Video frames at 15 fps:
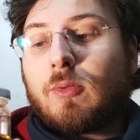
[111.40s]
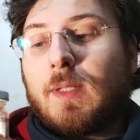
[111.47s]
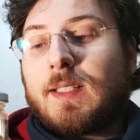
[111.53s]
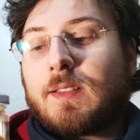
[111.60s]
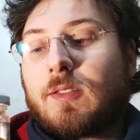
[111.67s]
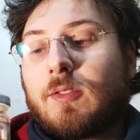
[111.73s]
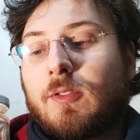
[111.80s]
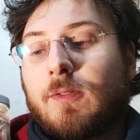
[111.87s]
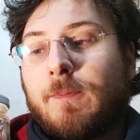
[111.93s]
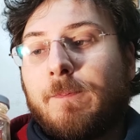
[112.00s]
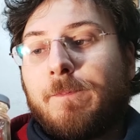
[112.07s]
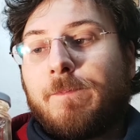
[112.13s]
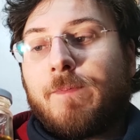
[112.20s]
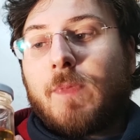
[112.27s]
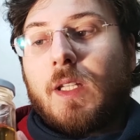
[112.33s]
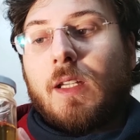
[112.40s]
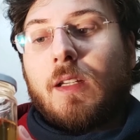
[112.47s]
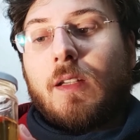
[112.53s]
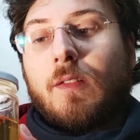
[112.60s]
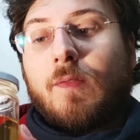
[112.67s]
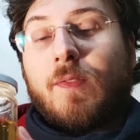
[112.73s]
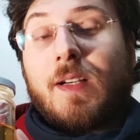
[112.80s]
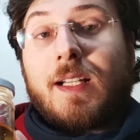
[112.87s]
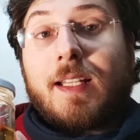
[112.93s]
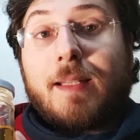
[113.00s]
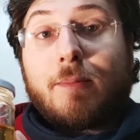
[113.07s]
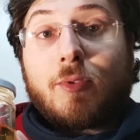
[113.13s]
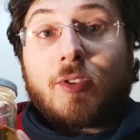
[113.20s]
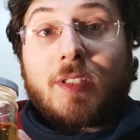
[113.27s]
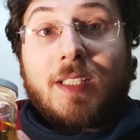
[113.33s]
questo
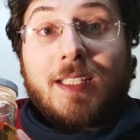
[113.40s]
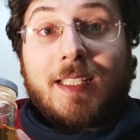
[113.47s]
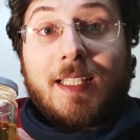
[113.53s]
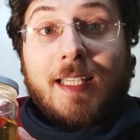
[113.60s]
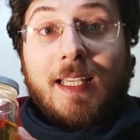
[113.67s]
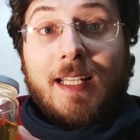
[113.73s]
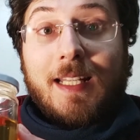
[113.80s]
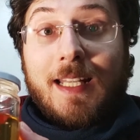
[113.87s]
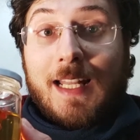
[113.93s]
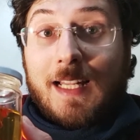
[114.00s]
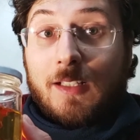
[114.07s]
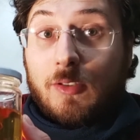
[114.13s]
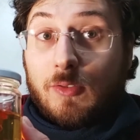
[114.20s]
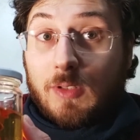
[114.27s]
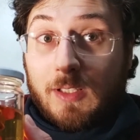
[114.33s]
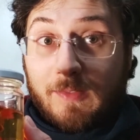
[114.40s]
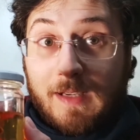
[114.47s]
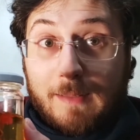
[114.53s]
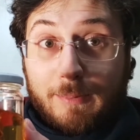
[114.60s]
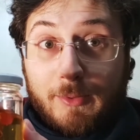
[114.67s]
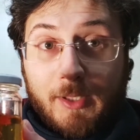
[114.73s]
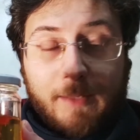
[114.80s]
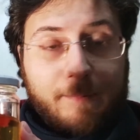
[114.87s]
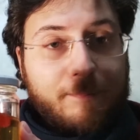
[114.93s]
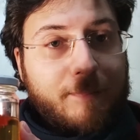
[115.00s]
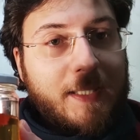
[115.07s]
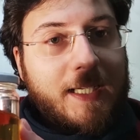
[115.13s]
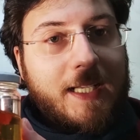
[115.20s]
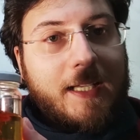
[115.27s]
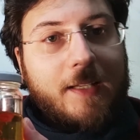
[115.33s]
faremo sì che l'alcol evapori,
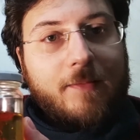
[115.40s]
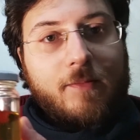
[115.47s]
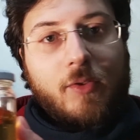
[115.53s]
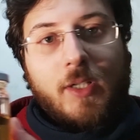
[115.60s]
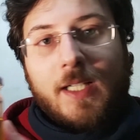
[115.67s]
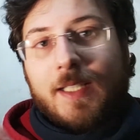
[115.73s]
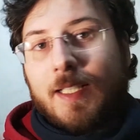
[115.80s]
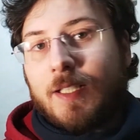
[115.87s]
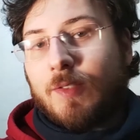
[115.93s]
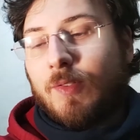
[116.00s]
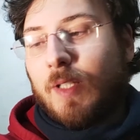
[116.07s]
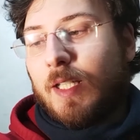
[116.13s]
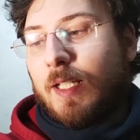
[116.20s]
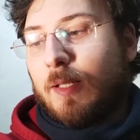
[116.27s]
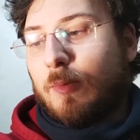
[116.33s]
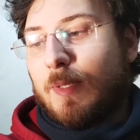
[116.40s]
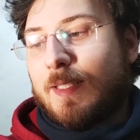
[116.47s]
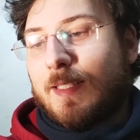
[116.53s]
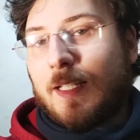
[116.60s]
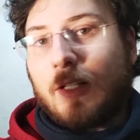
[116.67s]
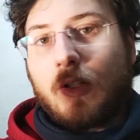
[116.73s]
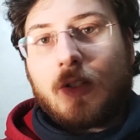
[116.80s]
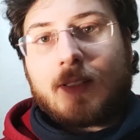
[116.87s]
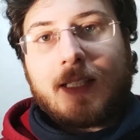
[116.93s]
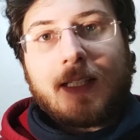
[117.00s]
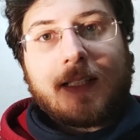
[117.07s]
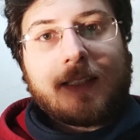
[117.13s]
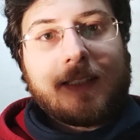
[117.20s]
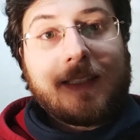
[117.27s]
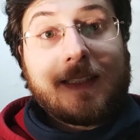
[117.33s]
perché vorrei trasferire questa
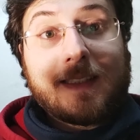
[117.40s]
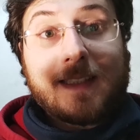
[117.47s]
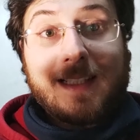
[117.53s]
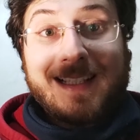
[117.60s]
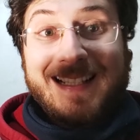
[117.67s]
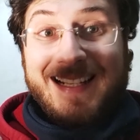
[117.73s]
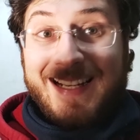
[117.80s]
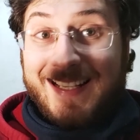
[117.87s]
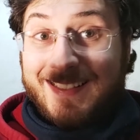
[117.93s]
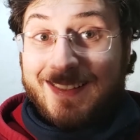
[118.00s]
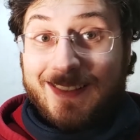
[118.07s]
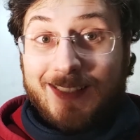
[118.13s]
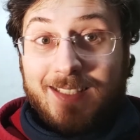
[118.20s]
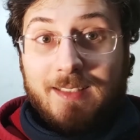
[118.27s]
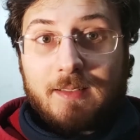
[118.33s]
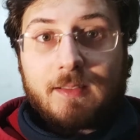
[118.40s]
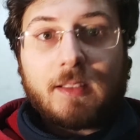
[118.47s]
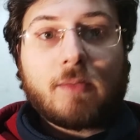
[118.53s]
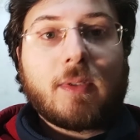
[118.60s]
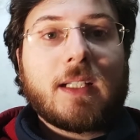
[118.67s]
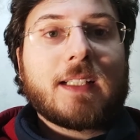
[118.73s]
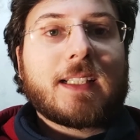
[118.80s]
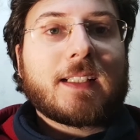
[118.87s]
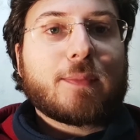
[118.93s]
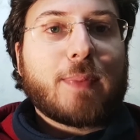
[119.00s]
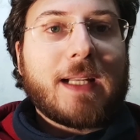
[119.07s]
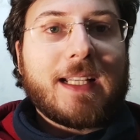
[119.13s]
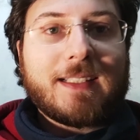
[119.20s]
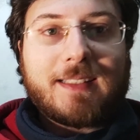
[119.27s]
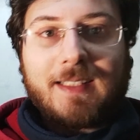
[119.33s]
rosa in resina, di quelle
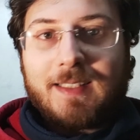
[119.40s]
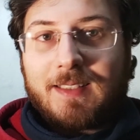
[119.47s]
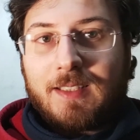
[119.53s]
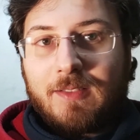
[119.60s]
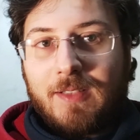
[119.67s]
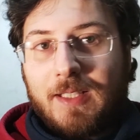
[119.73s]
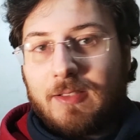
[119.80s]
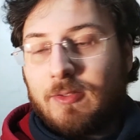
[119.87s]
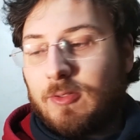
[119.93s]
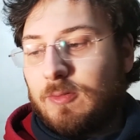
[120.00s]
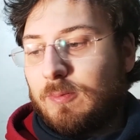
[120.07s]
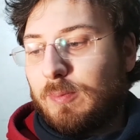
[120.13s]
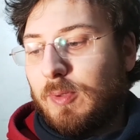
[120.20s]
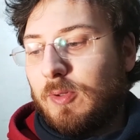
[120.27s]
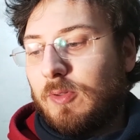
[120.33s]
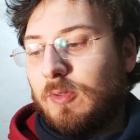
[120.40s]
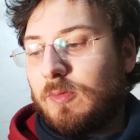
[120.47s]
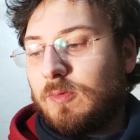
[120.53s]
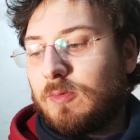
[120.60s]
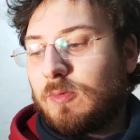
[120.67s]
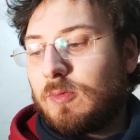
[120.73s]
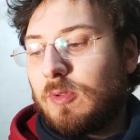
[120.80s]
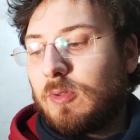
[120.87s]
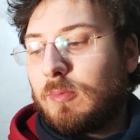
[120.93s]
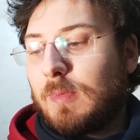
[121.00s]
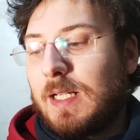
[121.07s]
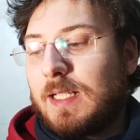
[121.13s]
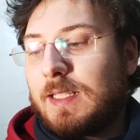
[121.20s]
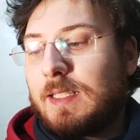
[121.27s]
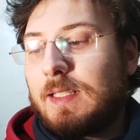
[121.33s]
trasparenti che si vedono un po' ovunque
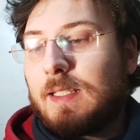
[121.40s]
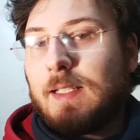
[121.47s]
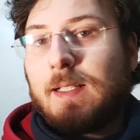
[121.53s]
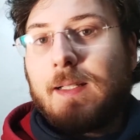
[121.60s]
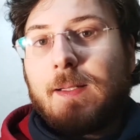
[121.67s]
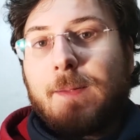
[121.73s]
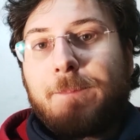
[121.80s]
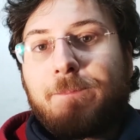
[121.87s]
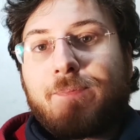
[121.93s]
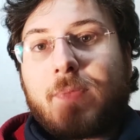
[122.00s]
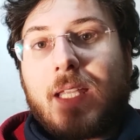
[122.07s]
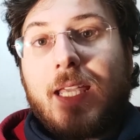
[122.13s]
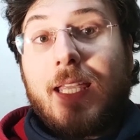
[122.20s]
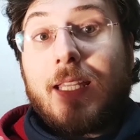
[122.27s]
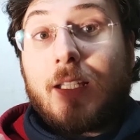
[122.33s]
ormai, e